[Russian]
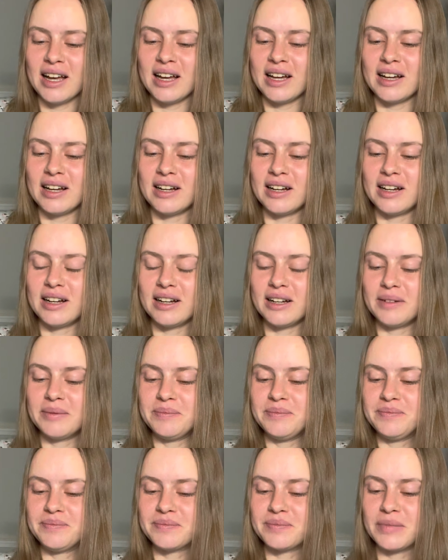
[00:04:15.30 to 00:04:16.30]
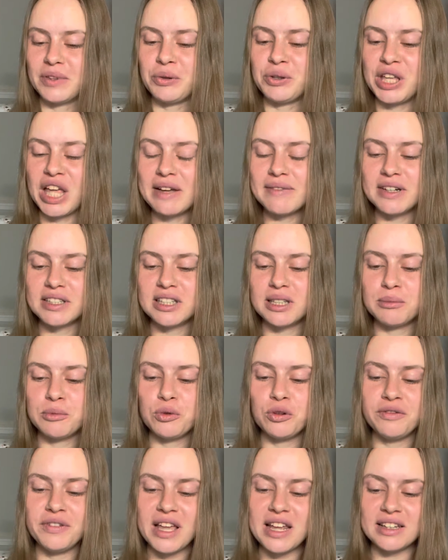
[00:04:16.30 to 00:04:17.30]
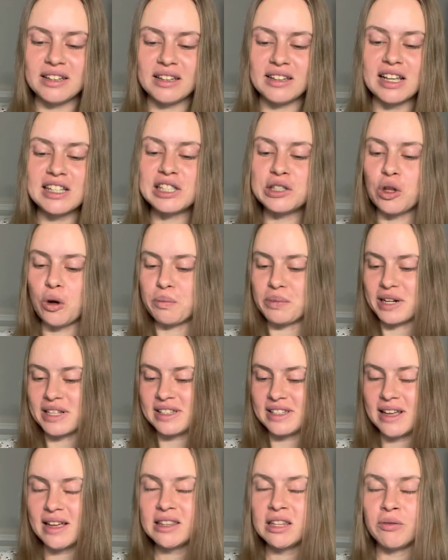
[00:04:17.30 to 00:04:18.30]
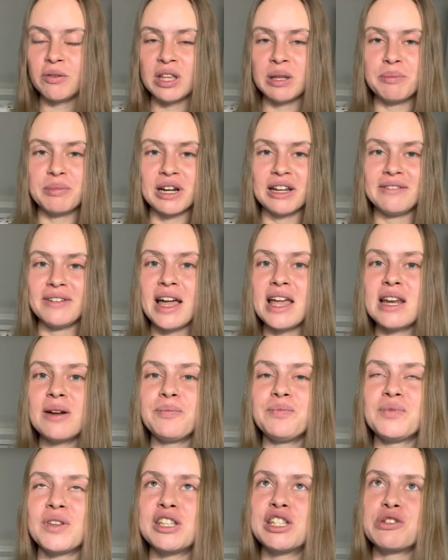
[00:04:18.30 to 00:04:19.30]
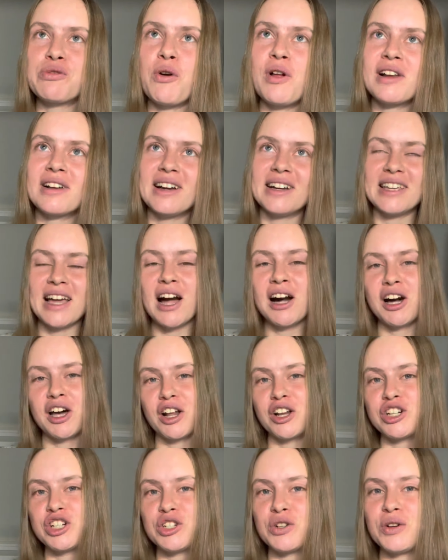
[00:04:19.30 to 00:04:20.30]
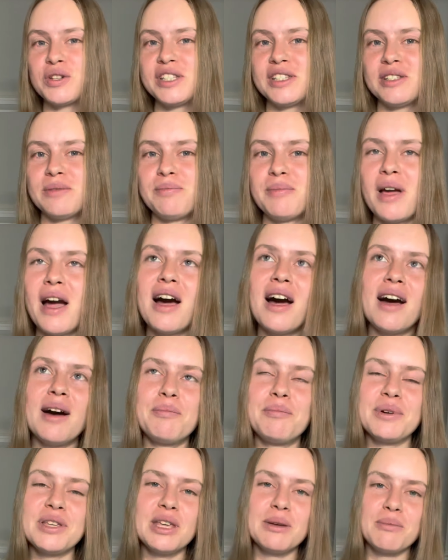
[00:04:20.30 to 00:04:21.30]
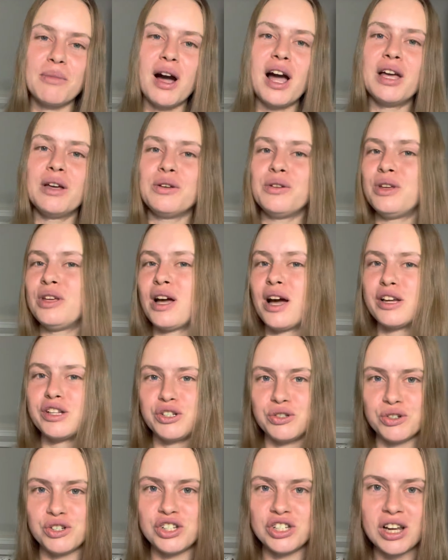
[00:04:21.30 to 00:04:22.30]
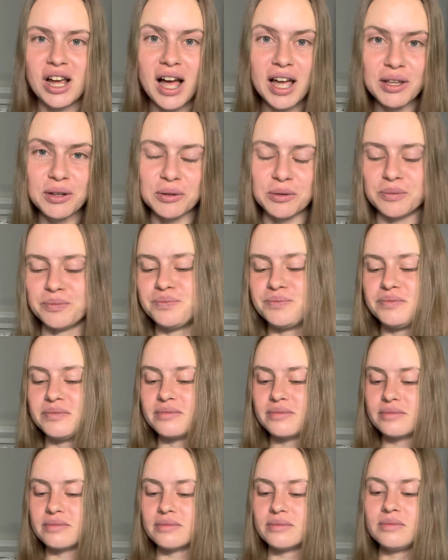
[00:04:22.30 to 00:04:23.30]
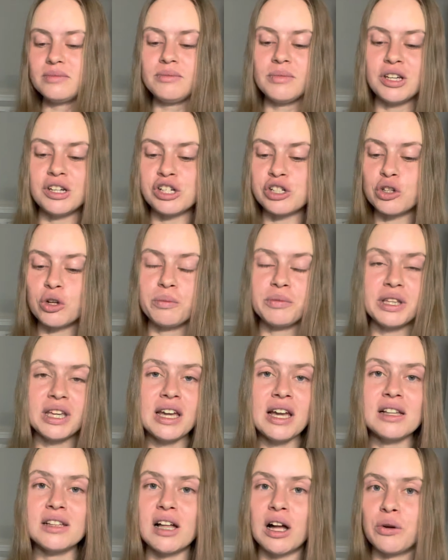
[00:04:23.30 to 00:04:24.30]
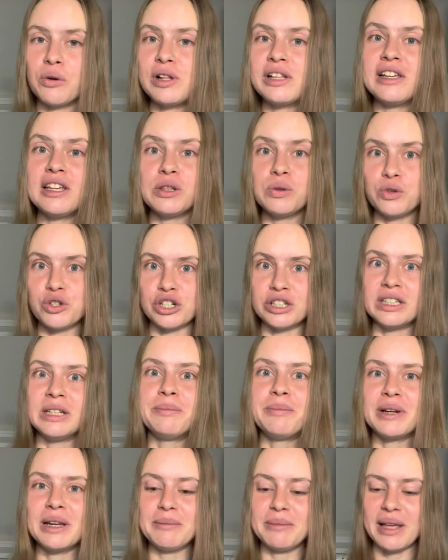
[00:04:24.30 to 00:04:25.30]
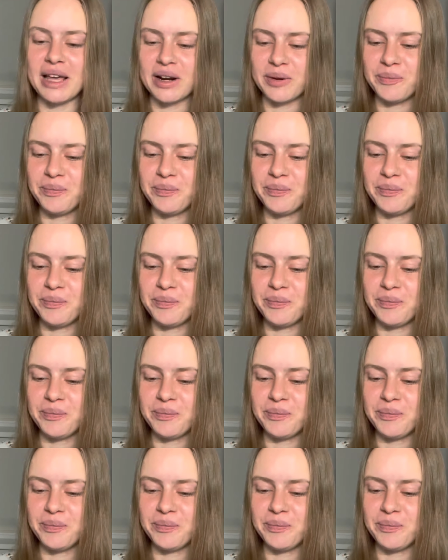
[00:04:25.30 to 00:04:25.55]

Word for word: Эм, но я в этом уверена на сто процентов и проверим, насколько я хорошо себя понимаю и ощущаю, что мне алкоголь не нужен, например.